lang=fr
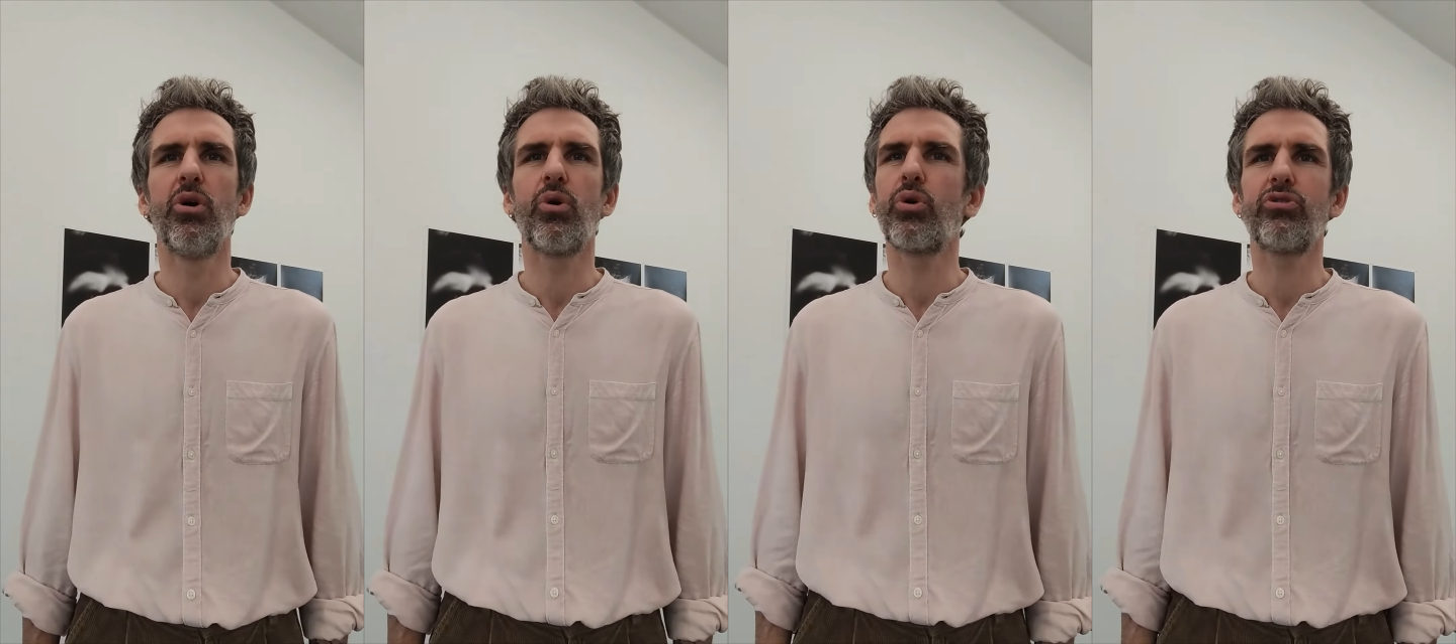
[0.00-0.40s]

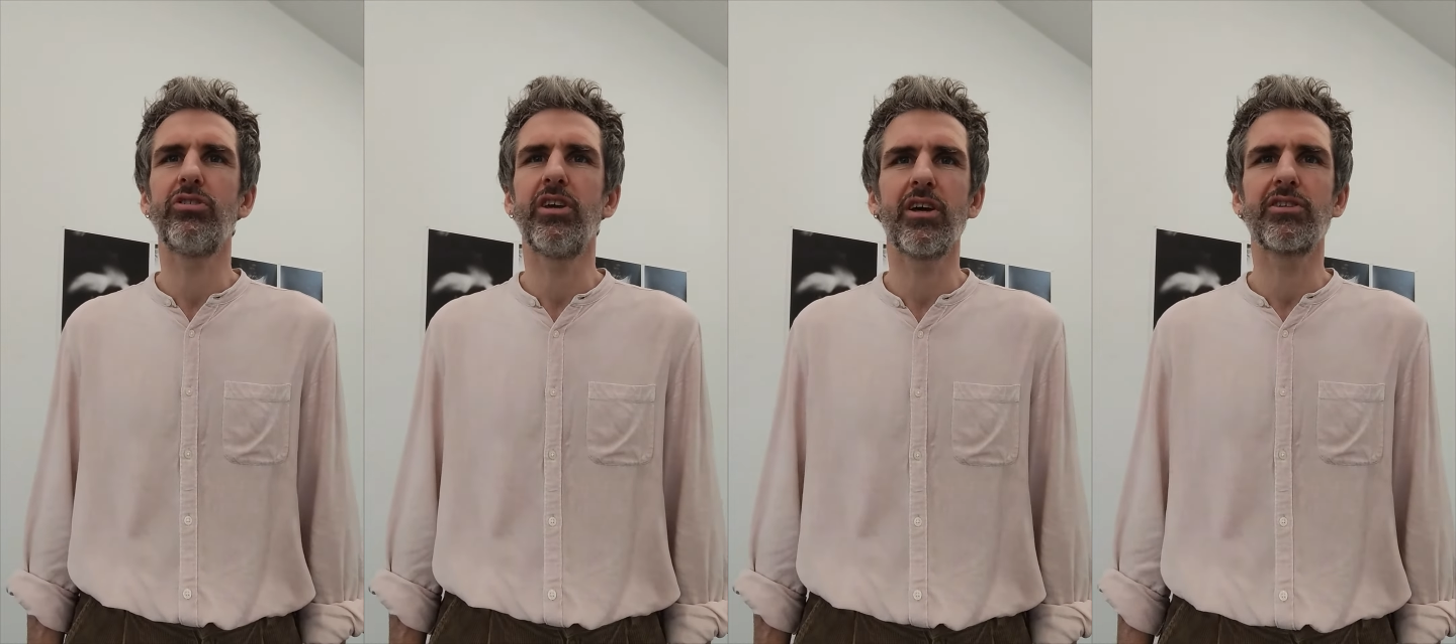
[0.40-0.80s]
au
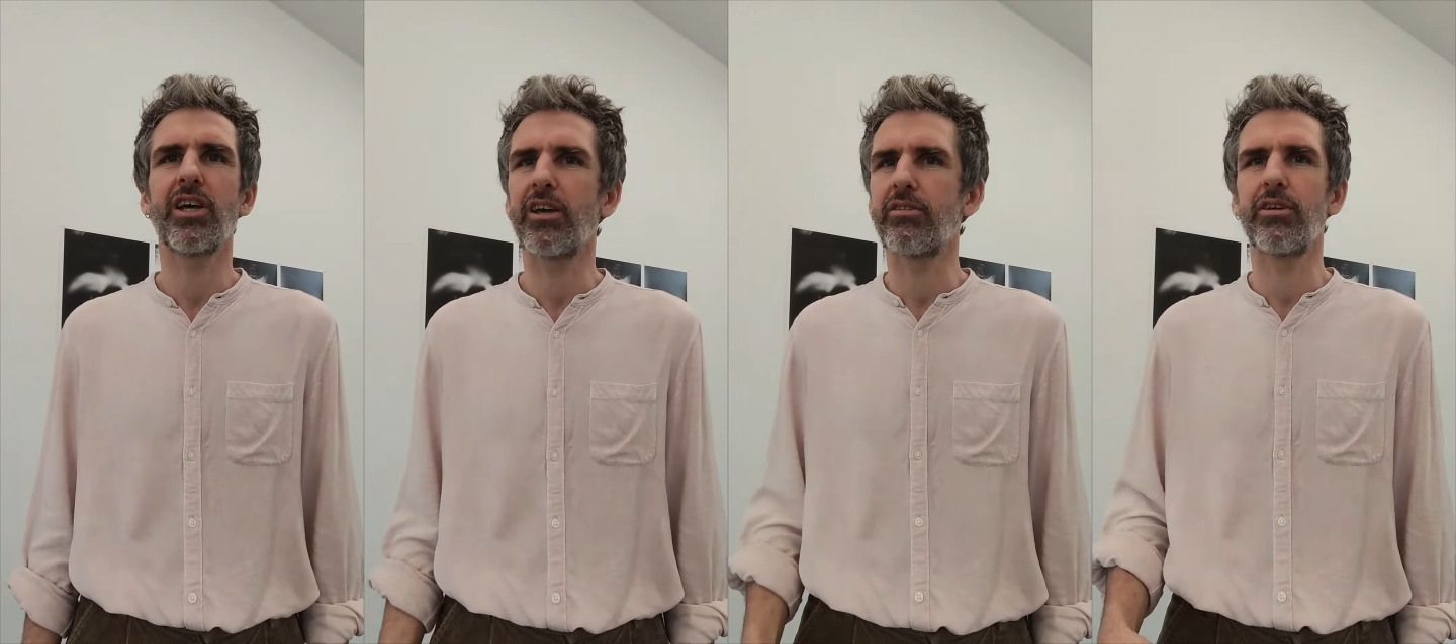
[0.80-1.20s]
quotidien, de
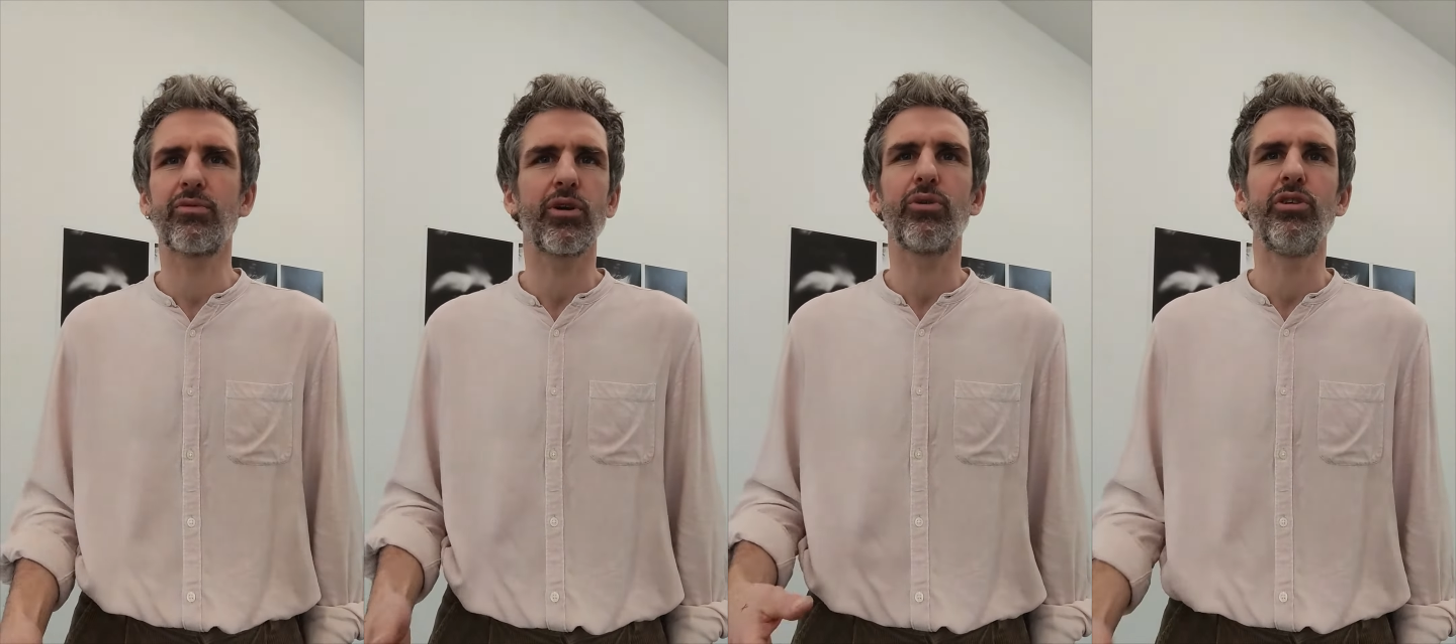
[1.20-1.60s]
s'arrêter, de
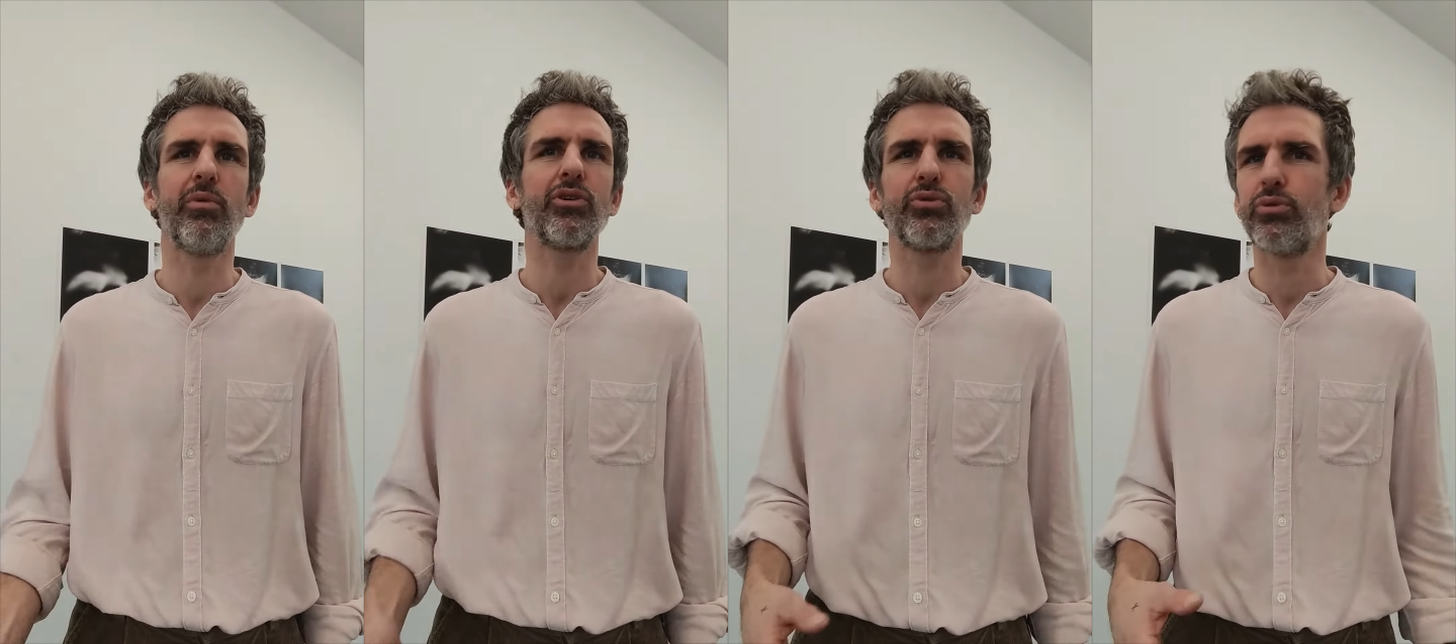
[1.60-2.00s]
faire une
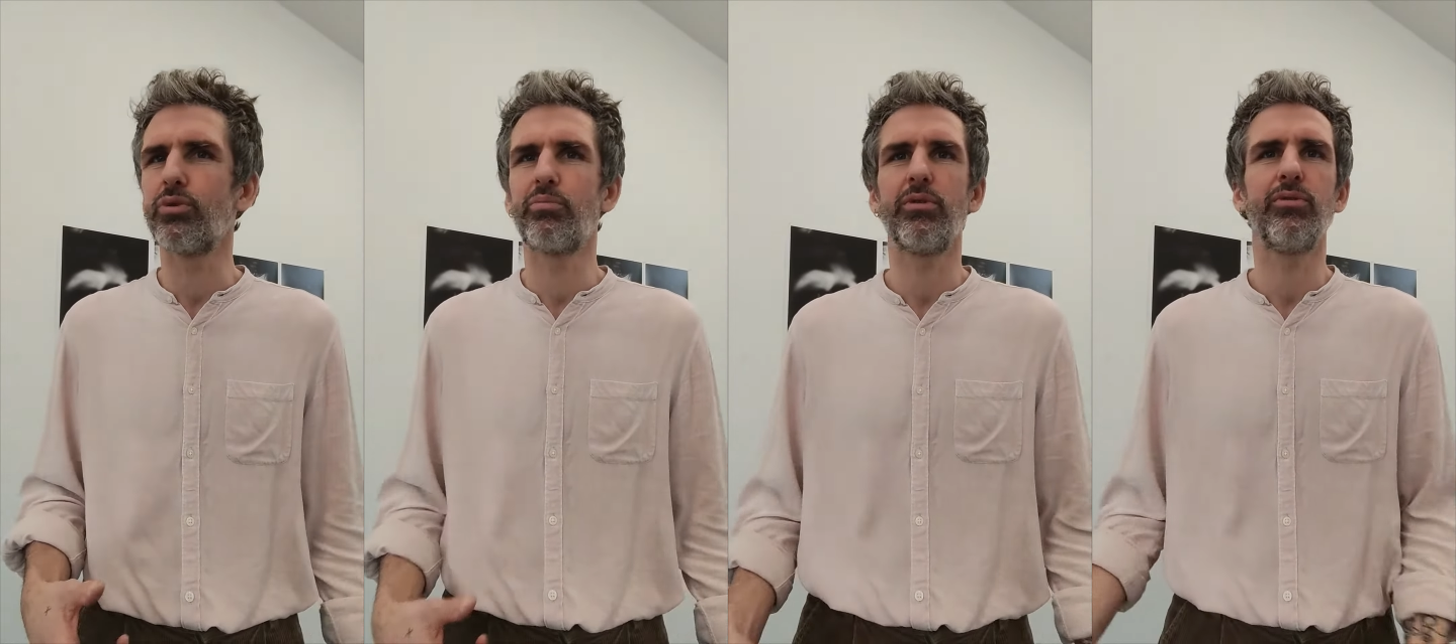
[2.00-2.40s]
image ou
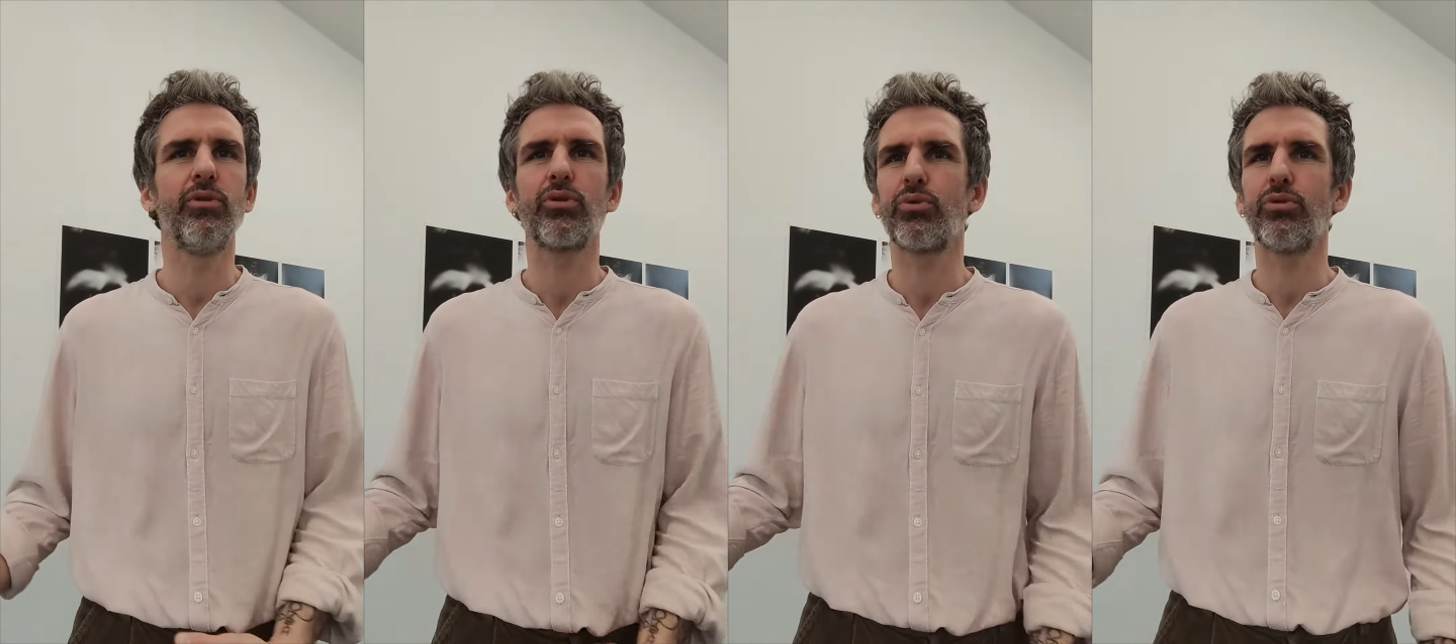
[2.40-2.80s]
deux et puis
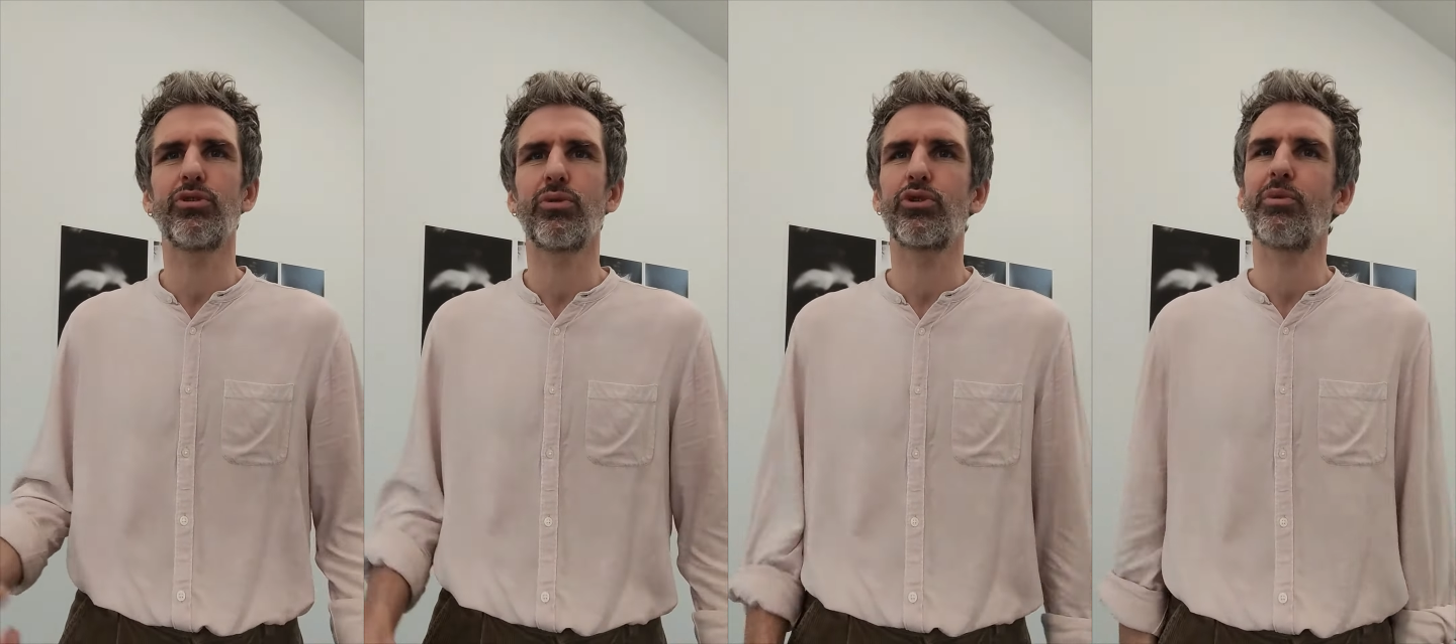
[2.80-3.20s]
de retourner
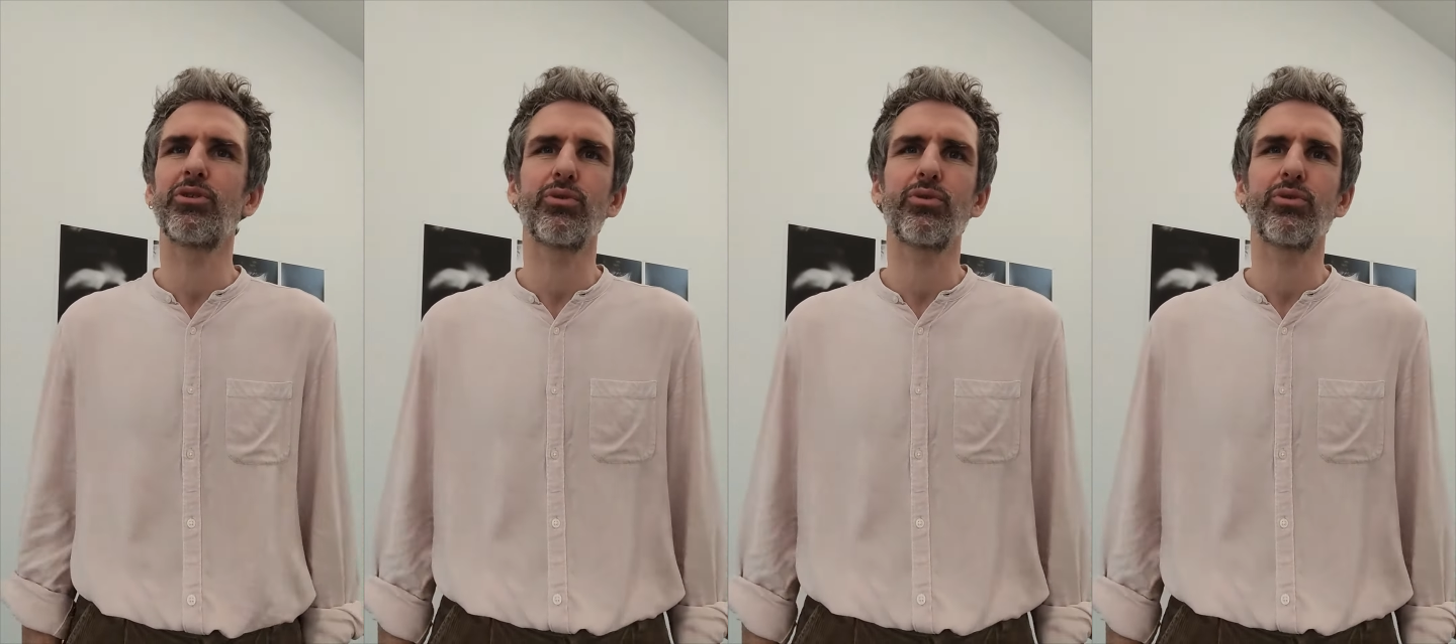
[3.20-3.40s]
sur le chemin de